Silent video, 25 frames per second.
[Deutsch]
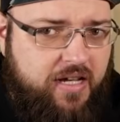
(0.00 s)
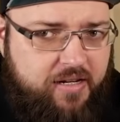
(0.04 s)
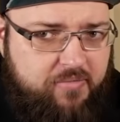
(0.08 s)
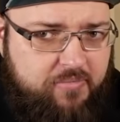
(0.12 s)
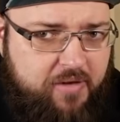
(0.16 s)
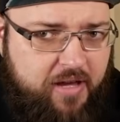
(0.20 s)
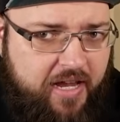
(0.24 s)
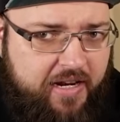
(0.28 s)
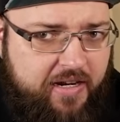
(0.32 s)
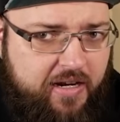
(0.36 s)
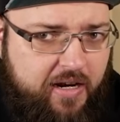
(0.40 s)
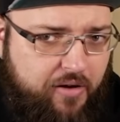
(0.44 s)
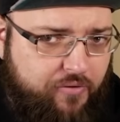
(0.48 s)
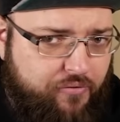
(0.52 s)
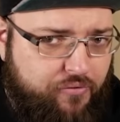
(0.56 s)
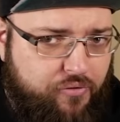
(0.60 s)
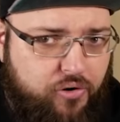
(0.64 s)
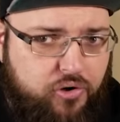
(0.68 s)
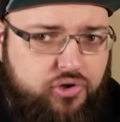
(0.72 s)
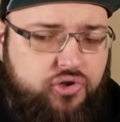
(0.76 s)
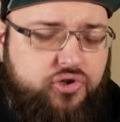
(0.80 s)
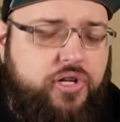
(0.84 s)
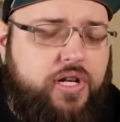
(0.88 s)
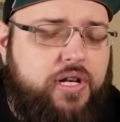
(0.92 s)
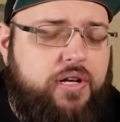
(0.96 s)
Händler
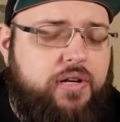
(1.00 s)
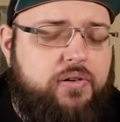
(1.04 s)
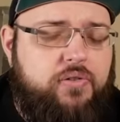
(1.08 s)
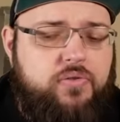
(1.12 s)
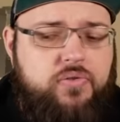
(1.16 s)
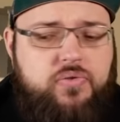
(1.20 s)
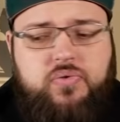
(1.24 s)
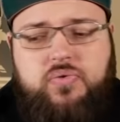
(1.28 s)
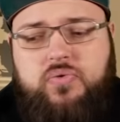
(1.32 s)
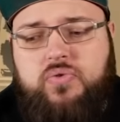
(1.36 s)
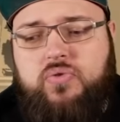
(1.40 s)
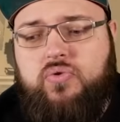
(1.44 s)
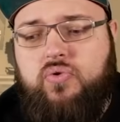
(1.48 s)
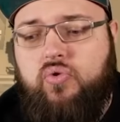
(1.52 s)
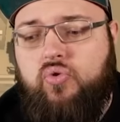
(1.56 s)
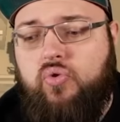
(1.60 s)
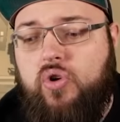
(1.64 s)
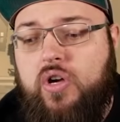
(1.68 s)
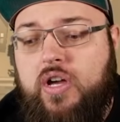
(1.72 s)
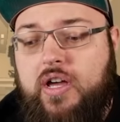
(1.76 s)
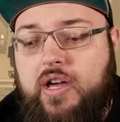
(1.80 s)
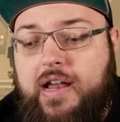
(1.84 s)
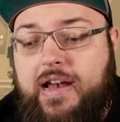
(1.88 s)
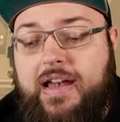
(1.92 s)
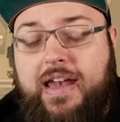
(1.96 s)
vorstellen? Und
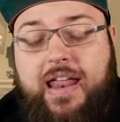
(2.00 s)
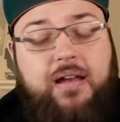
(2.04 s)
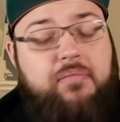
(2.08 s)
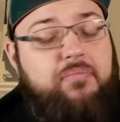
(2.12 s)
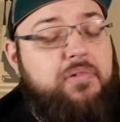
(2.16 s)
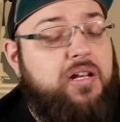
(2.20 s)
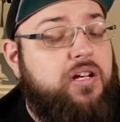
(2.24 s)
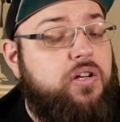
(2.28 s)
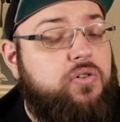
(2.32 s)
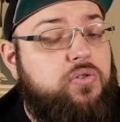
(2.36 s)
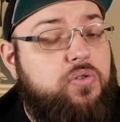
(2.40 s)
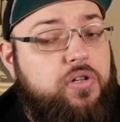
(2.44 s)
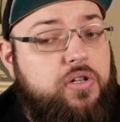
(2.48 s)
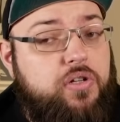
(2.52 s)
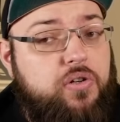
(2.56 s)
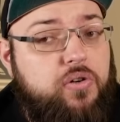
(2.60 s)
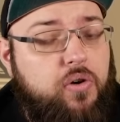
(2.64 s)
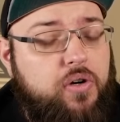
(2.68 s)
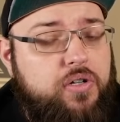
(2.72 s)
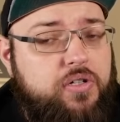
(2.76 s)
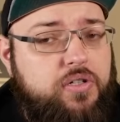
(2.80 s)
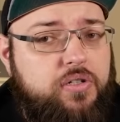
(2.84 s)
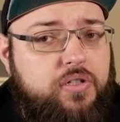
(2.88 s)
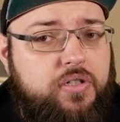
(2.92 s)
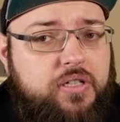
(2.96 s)
so lernt man natürlich
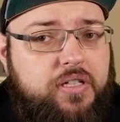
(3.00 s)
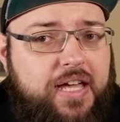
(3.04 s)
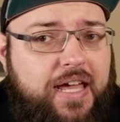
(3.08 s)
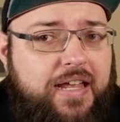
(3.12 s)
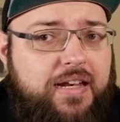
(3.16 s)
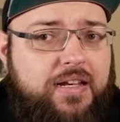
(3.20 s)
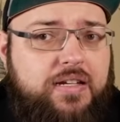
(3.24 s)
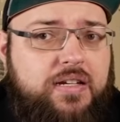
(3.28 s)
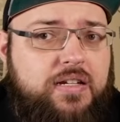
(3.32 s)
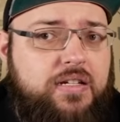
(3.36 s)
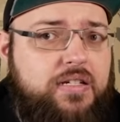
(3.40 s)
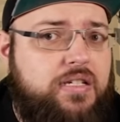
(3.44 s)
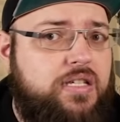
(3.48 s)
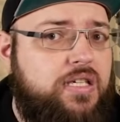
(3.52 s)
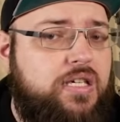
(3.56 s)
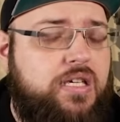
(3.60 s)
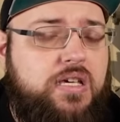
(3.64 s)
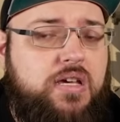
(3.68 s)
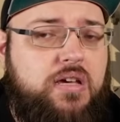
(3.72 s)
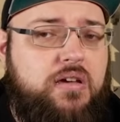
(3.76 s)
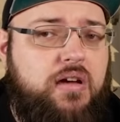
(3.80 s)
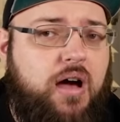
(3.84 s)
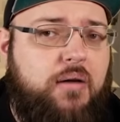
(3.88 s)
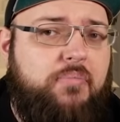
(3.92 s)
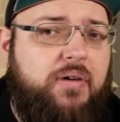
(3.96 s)
Leute kennen,
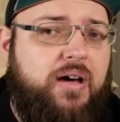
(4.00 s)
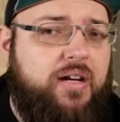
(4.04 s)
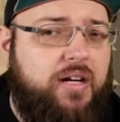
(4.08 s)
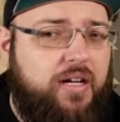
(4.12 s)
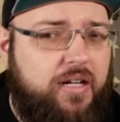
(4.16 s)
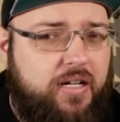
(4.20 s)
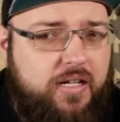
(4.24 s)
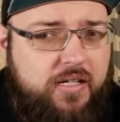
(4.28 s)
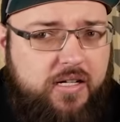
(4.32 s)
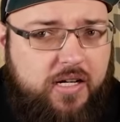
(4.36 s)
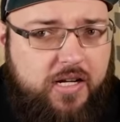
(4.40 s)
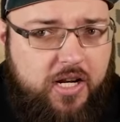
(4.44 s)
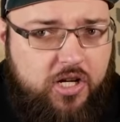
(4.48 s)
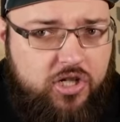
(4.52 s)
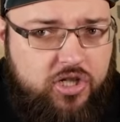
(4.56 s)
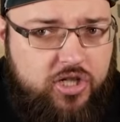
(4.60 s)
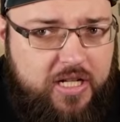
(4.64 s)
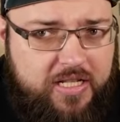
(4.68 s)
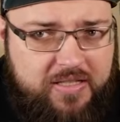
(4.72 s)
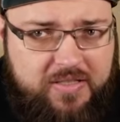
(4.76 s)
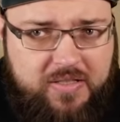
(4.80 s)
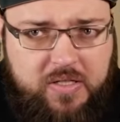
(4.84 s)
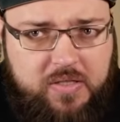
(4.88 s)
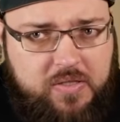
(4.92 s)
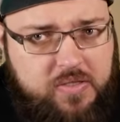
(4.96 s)
die am anderen Ende der
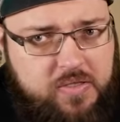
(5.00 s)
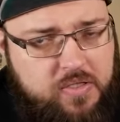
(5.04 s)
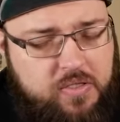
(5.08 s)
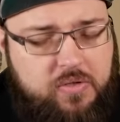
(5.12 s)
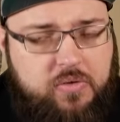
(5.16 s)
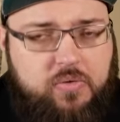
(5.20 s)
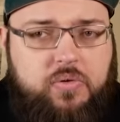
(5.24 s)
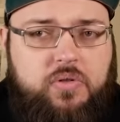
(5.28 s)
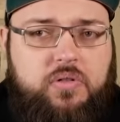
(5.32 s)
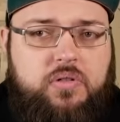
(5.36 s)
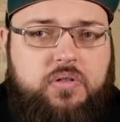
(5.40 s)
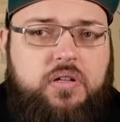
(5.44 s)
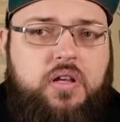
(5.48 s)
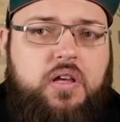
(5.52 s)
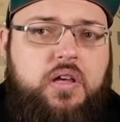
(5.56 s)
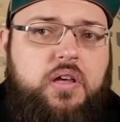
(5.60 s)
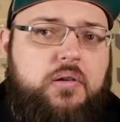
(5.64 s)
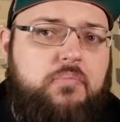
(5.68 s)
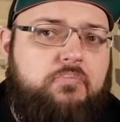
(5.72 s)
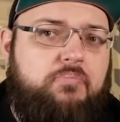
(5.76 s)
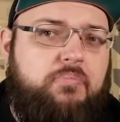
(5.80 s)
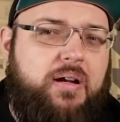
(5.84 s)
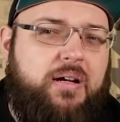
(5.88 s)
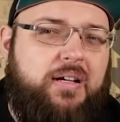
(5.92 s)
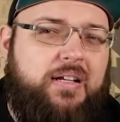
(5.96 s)
Stadt sitzen. Und
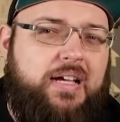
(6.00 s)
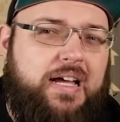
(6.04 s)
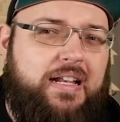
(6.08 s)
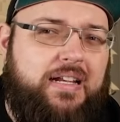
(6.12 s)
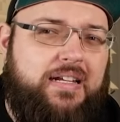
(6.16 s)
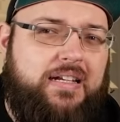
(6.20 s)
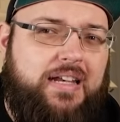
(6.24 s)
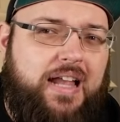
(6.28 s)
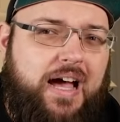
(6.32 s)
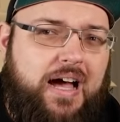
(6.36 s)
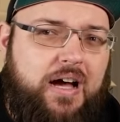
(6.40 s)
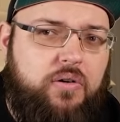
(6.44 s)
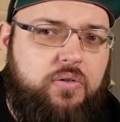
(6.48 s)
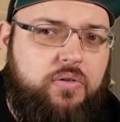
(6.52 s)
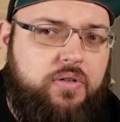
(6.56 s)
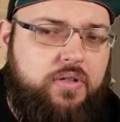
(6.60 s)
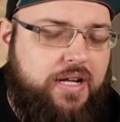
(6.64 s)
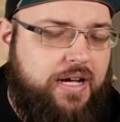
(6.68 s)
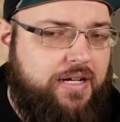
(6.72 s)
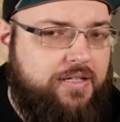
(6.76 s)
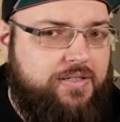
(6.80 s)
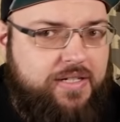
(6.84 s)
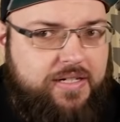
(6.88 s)
man kann nach und nach sein